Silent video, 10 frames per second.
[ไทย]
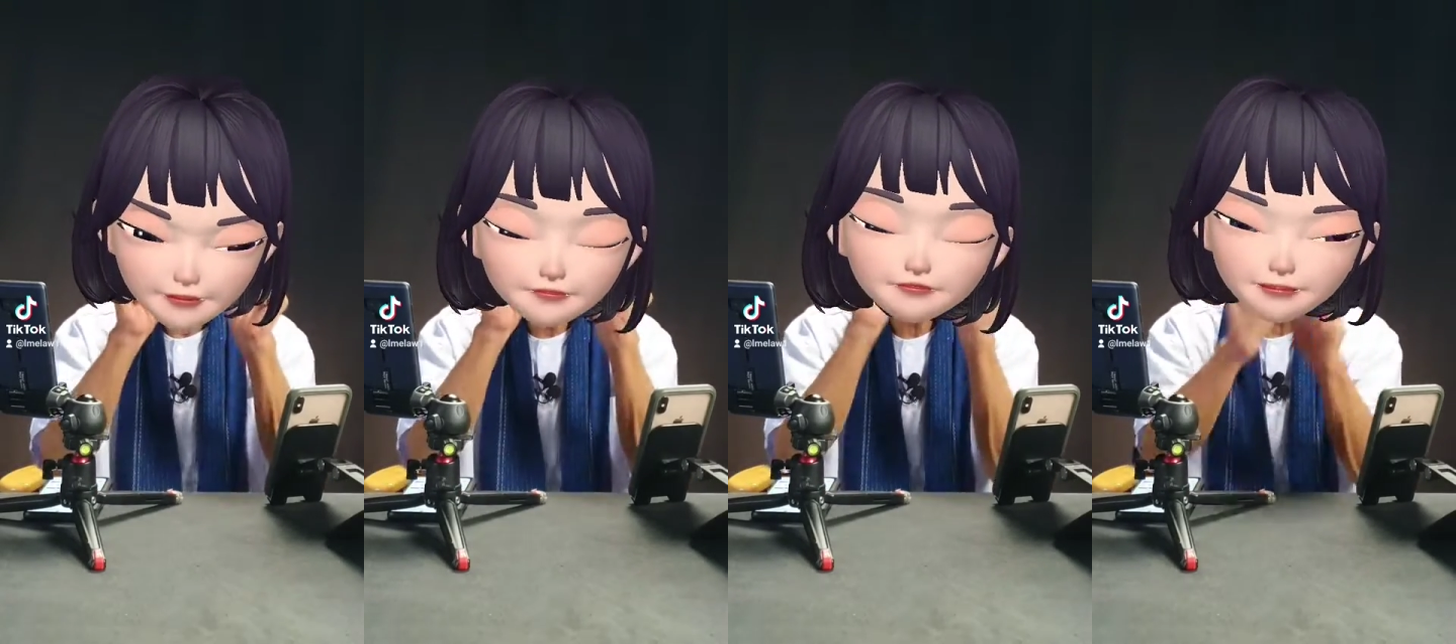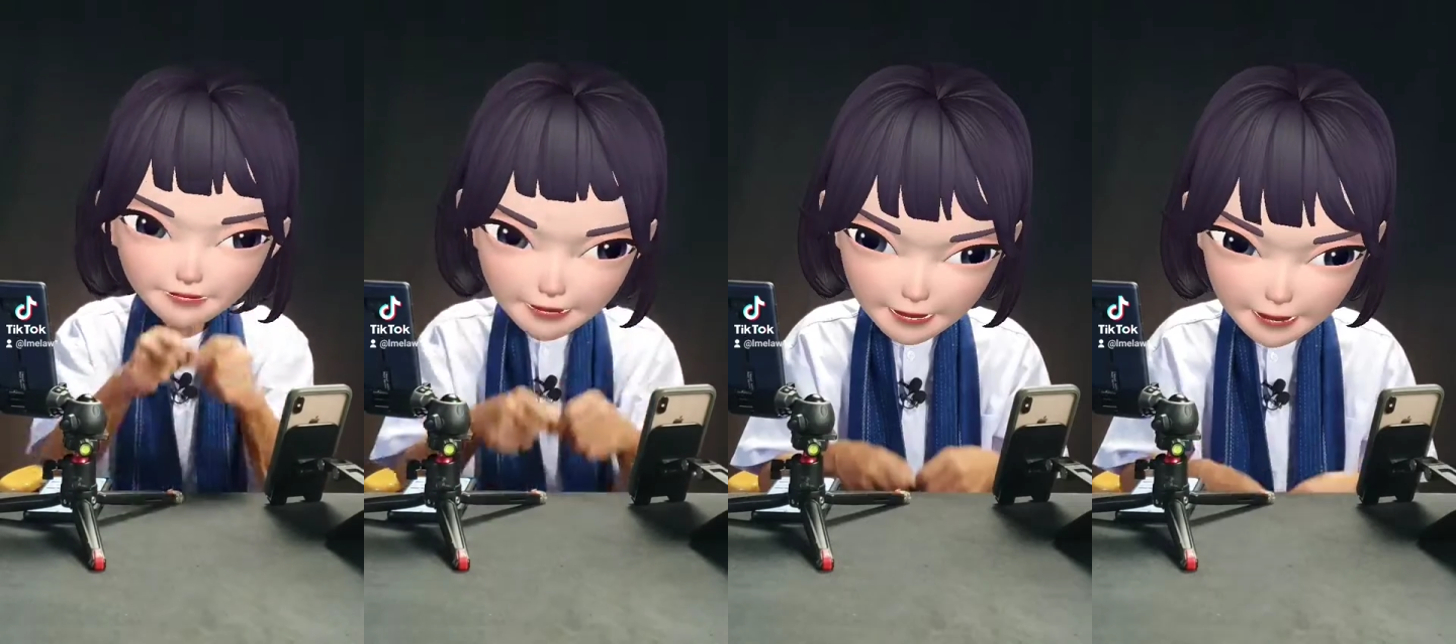เลือด
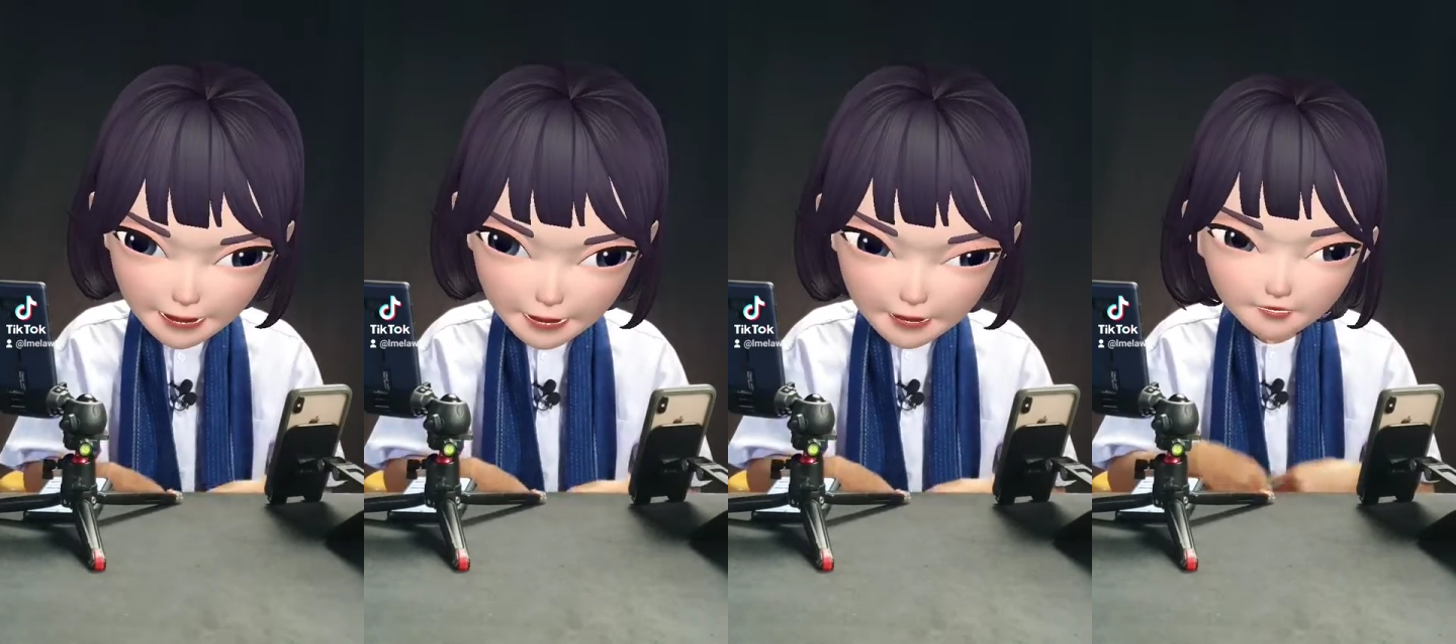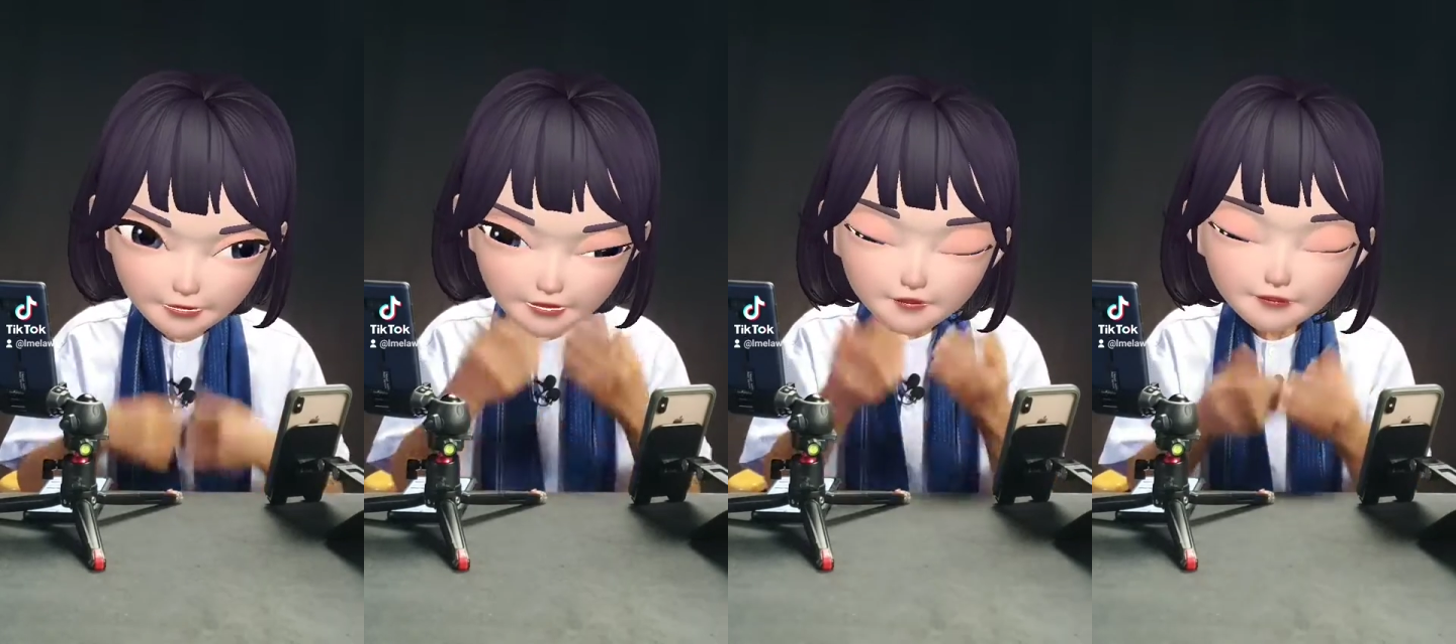ของ
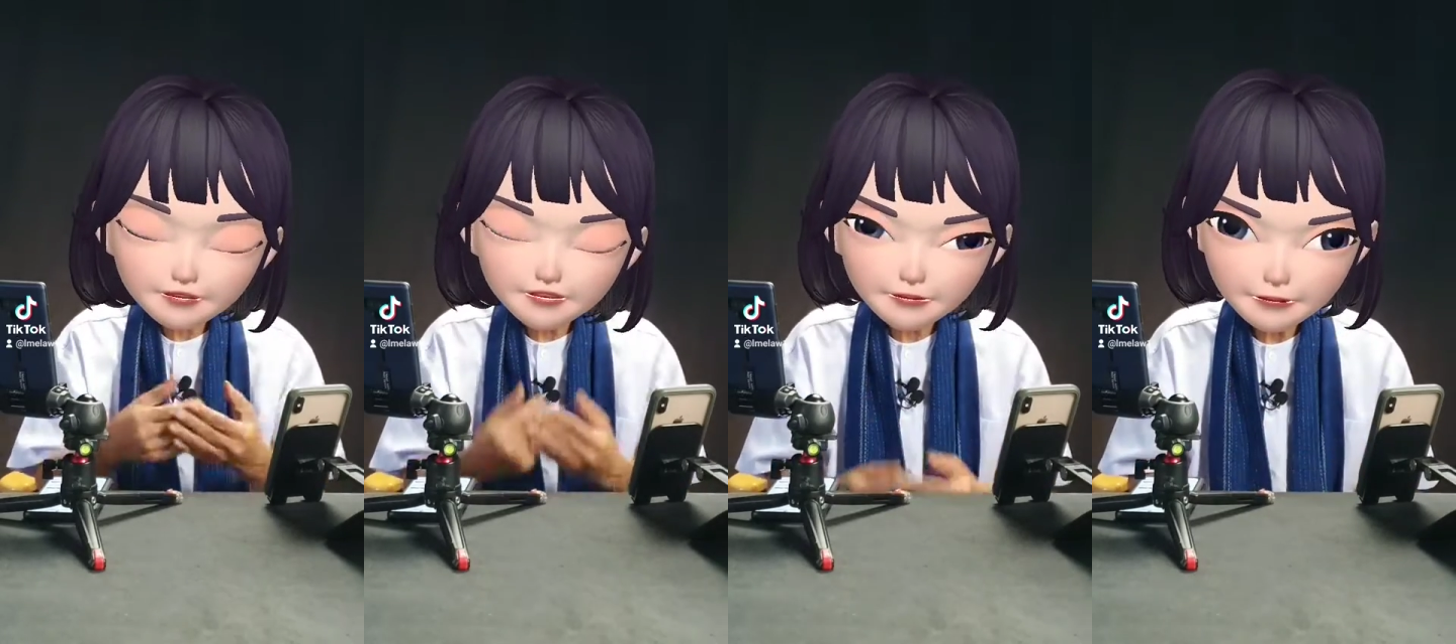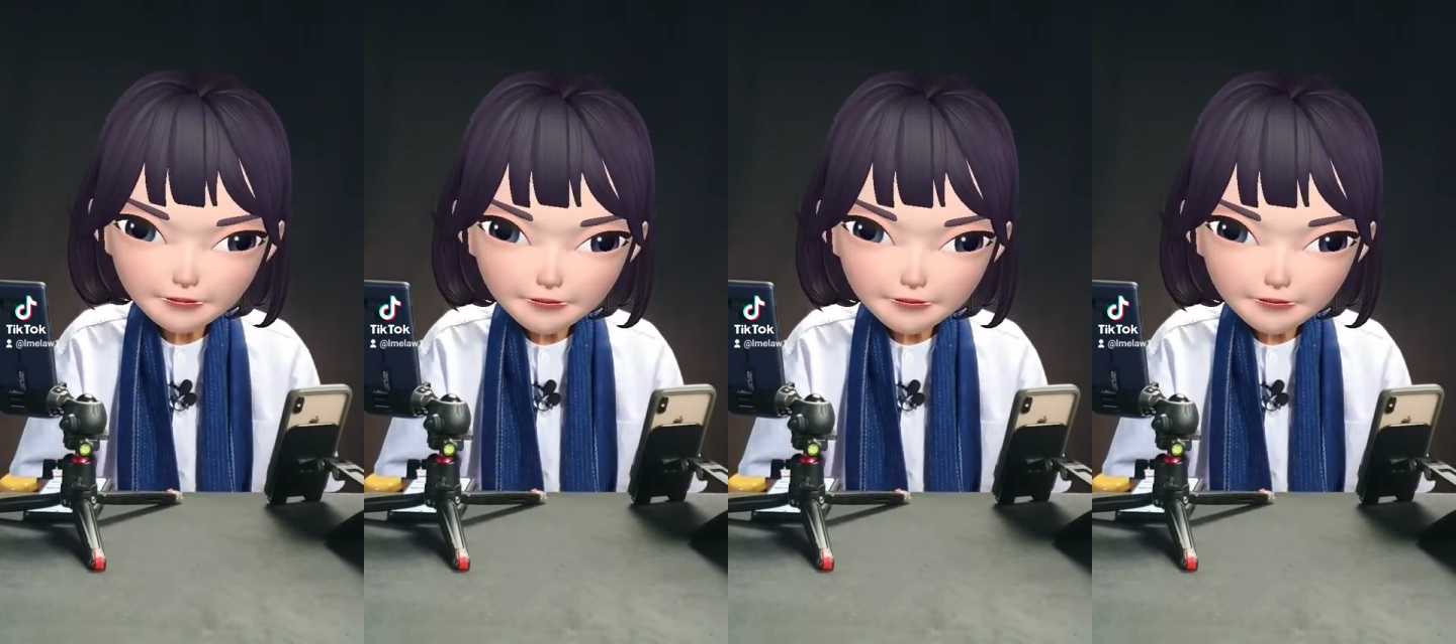ท่านผมมันเกิด